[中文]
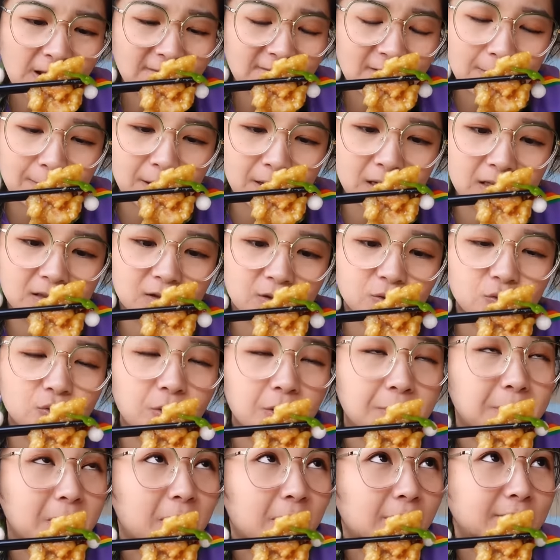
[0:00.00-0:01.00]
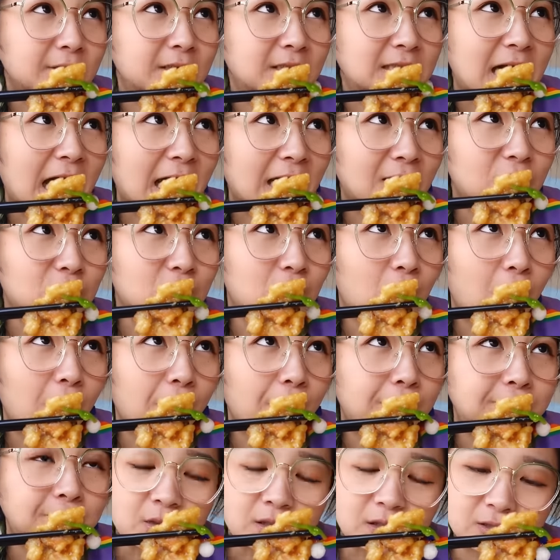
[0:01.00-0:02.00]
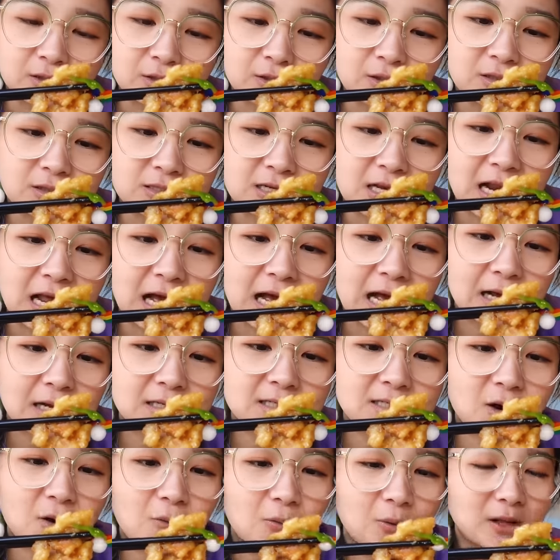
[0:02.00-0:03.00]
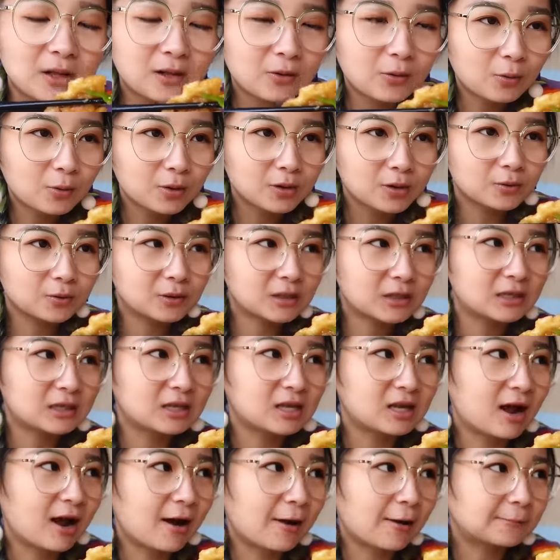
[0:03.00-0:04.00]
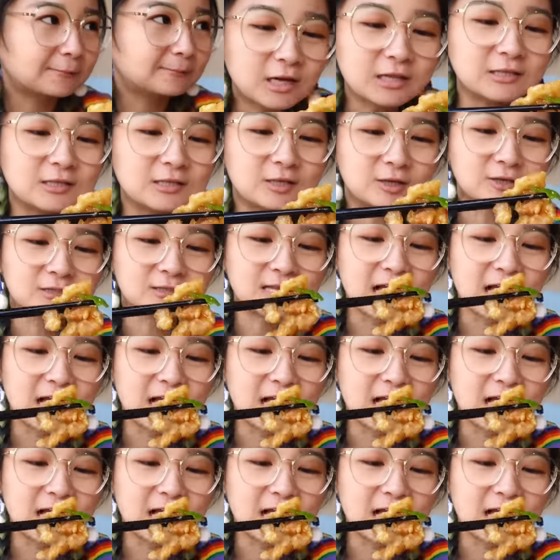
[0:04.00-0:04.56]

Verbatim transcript: 外面那层脆皮，你炸的时候，你吃起来还稍微的会有一点韧劲